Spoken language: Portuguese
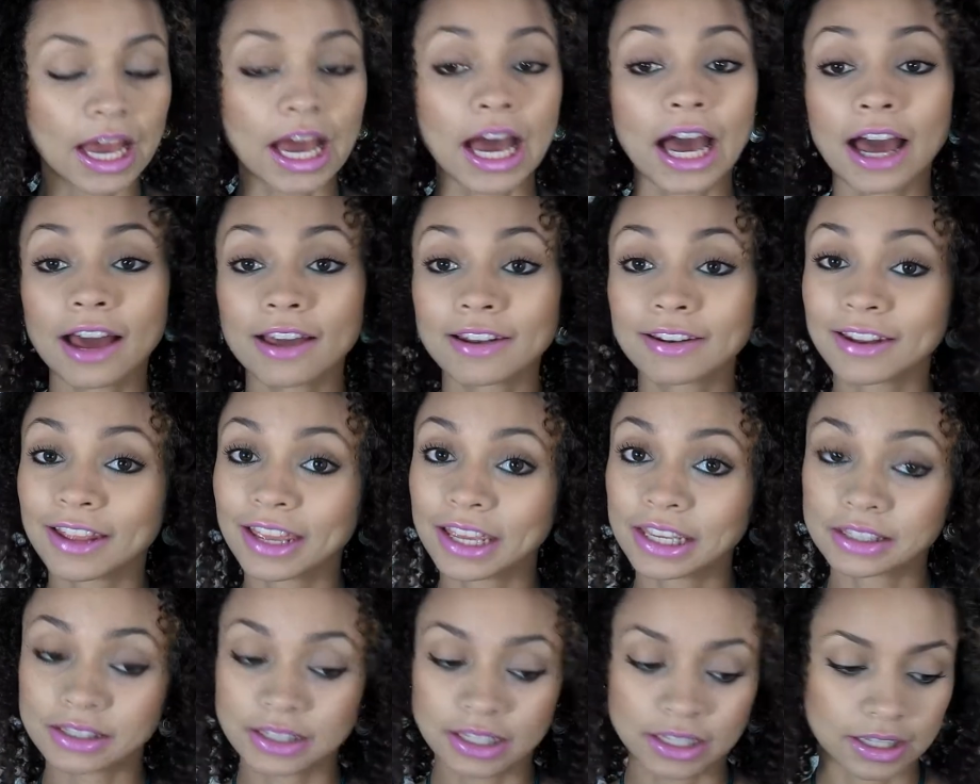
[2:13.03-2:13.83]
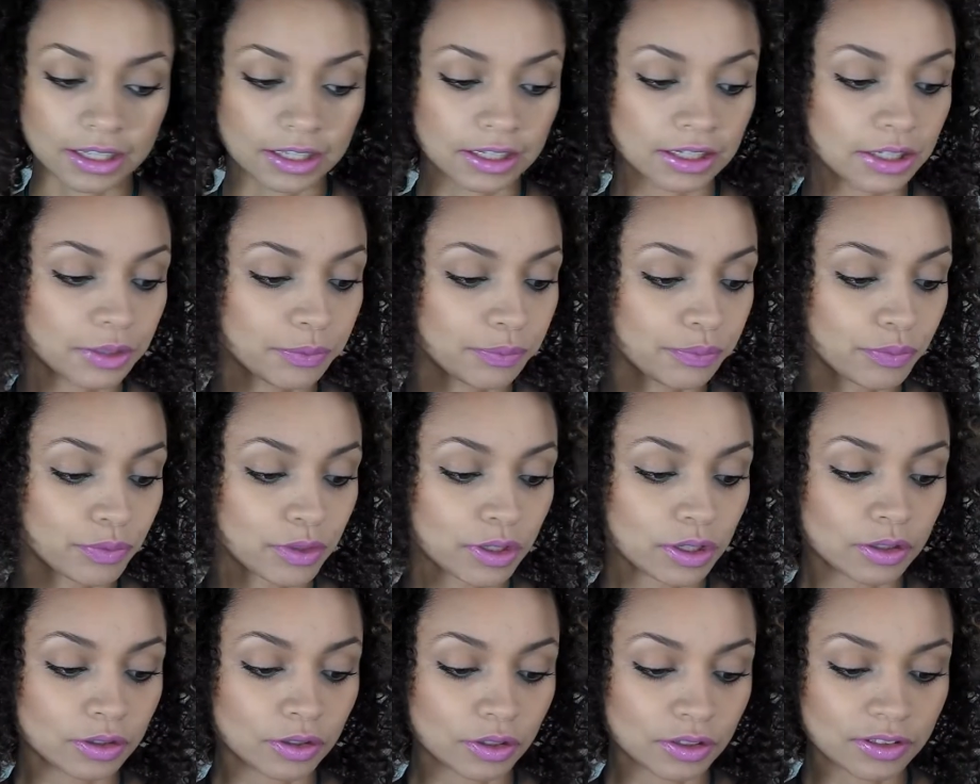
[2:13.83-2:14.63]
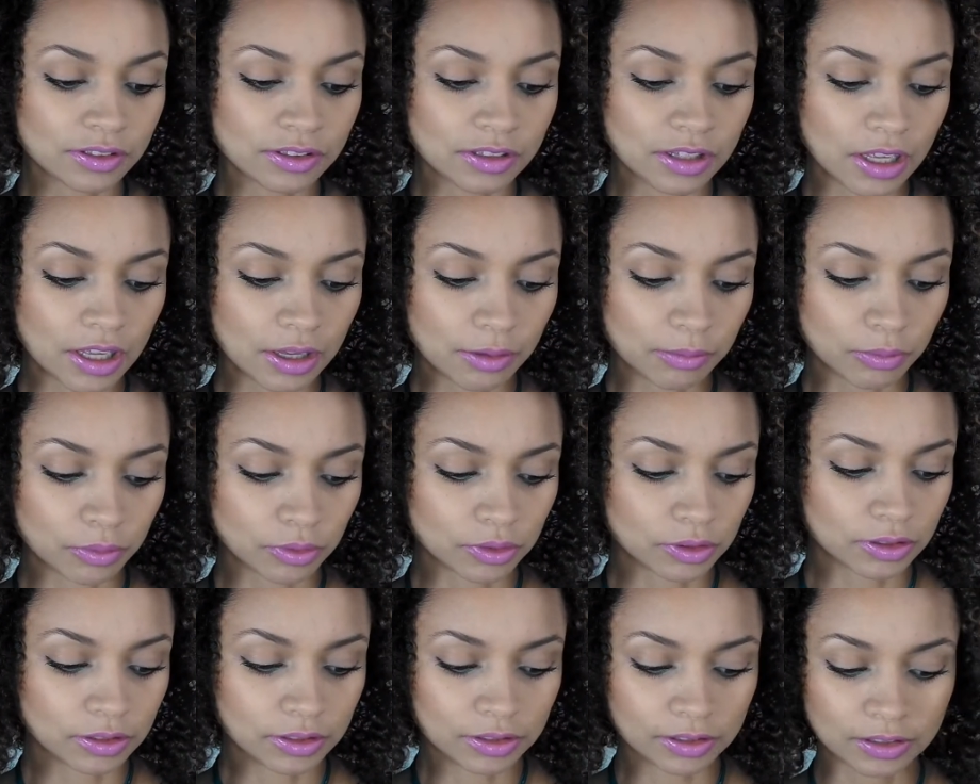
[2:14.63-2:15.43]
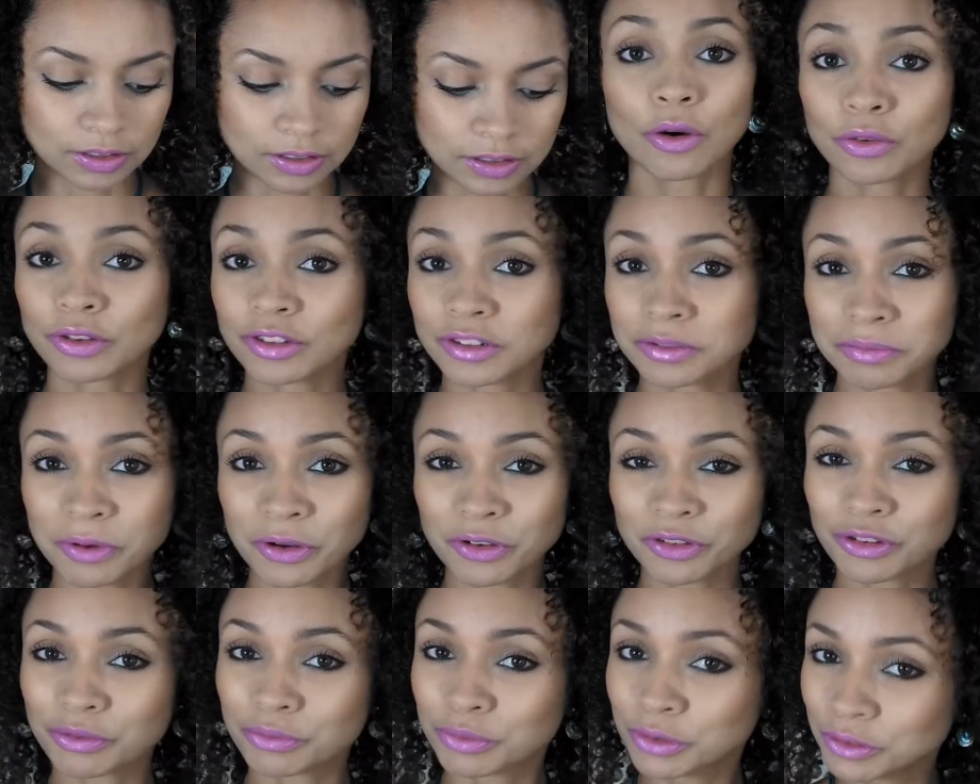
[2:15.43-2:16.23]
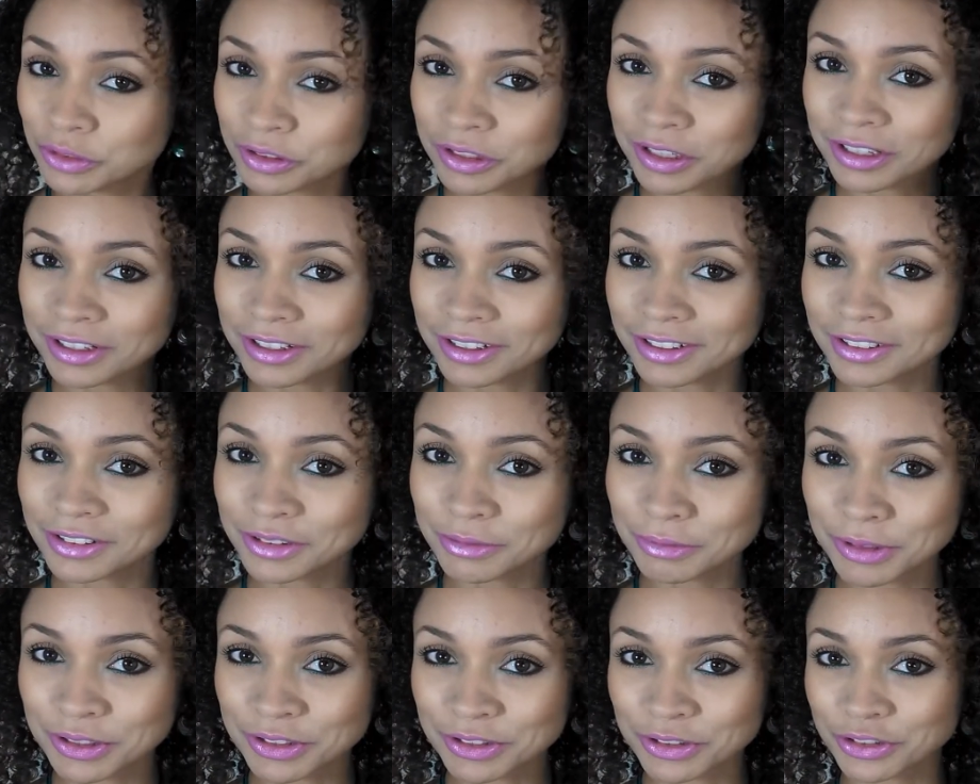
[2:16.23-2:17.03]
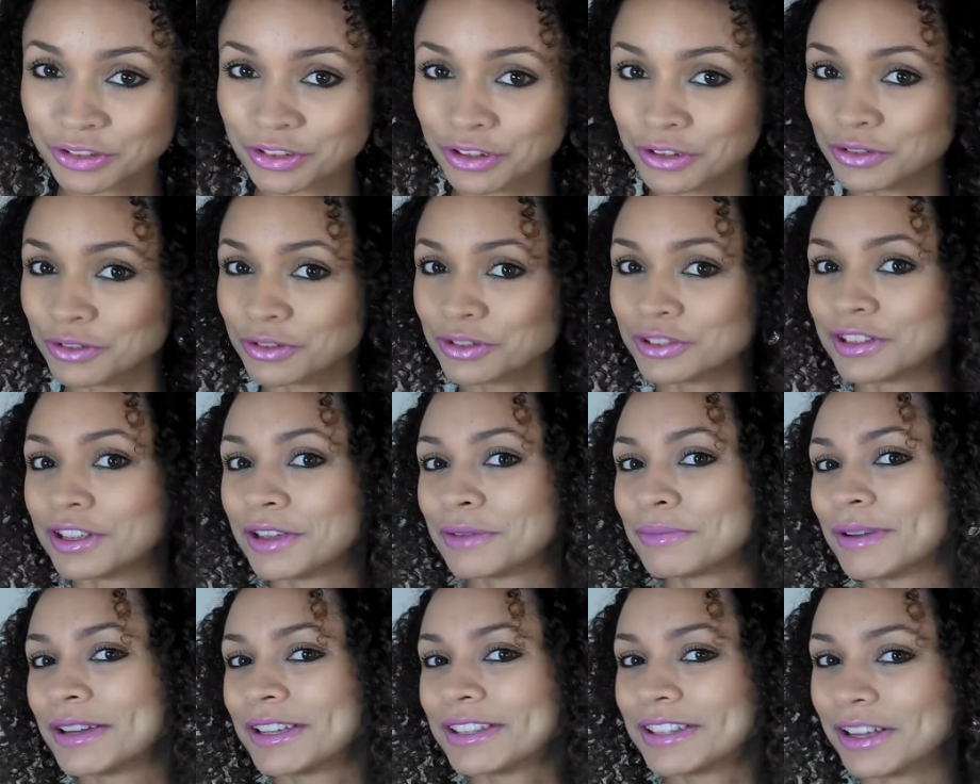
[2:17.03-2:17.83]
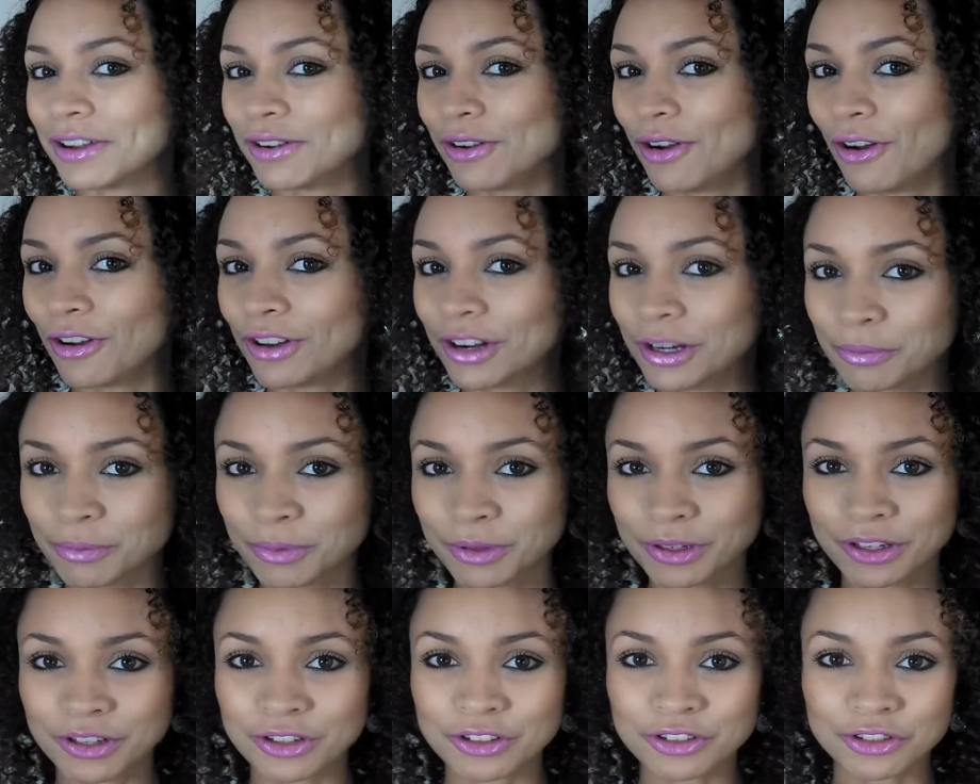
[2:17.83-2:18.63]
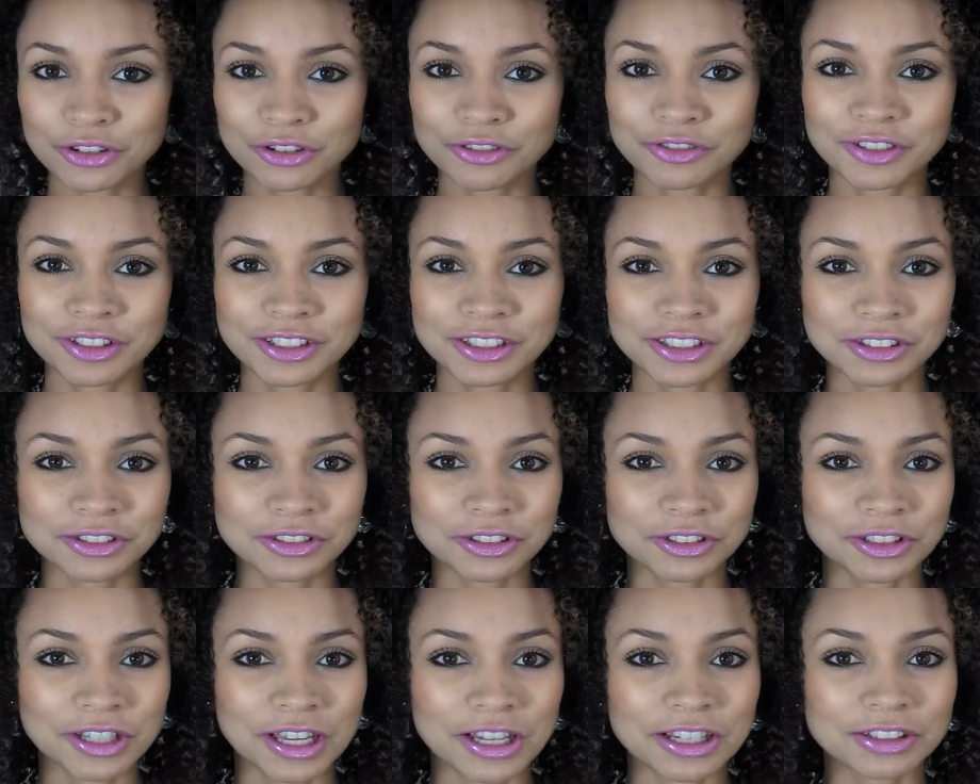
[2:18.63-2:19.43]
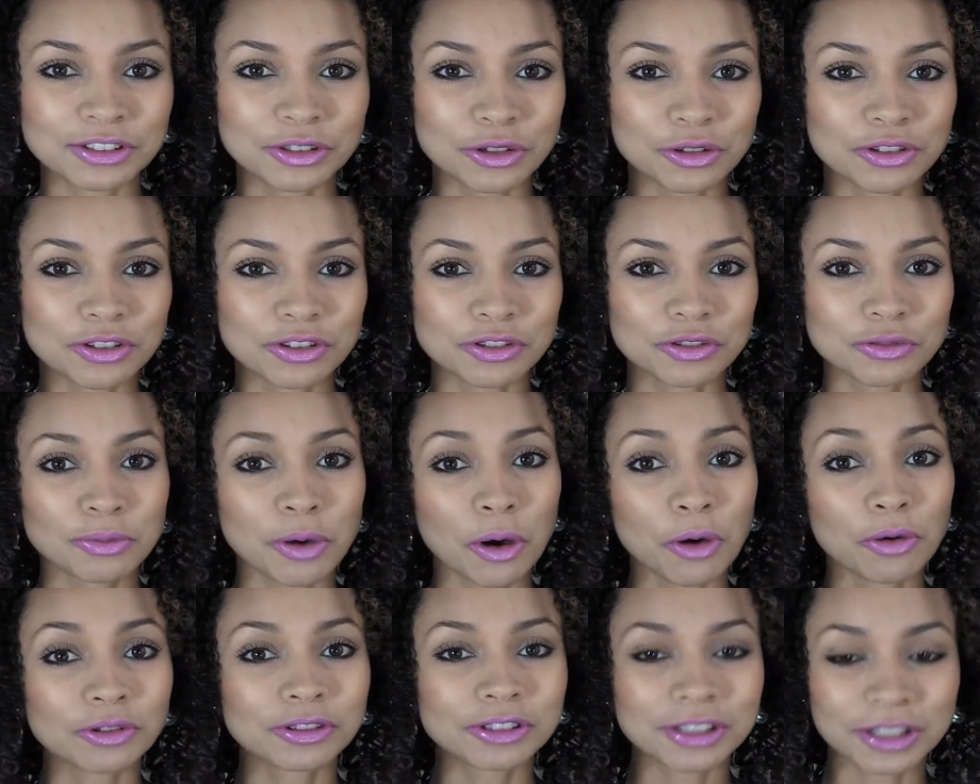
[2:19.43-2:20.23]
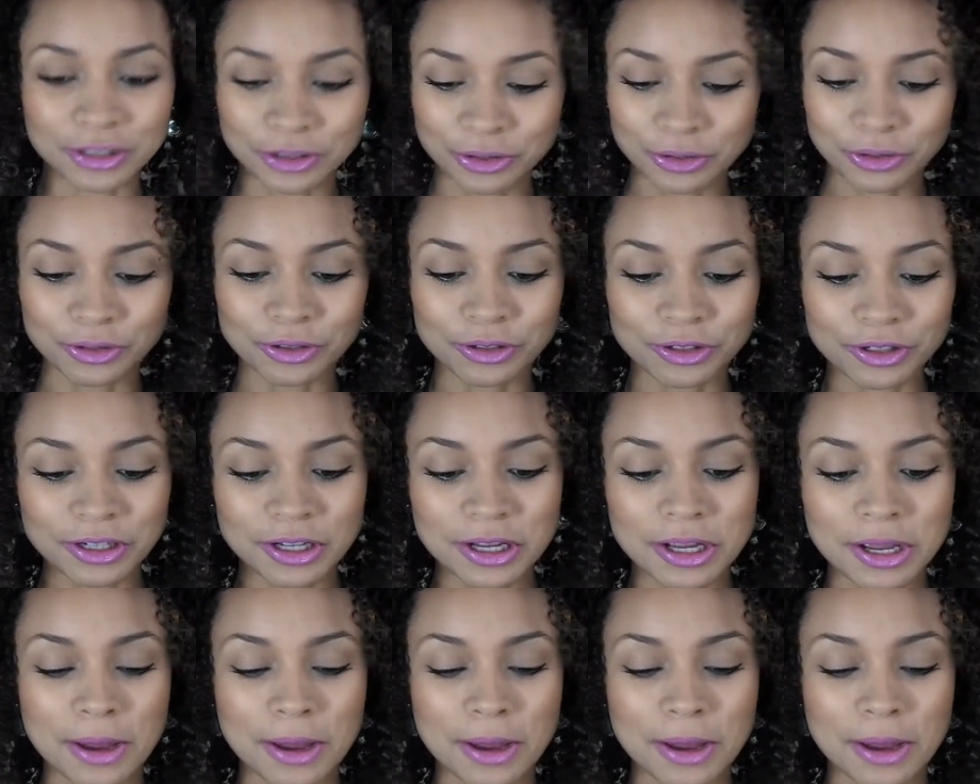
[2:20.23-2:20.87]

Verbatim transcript: Além dele, nós temos um esmalte muito querido, mas eu já não sei mais agora, porque a Giovanna Antonelli tá usando uma outra cor.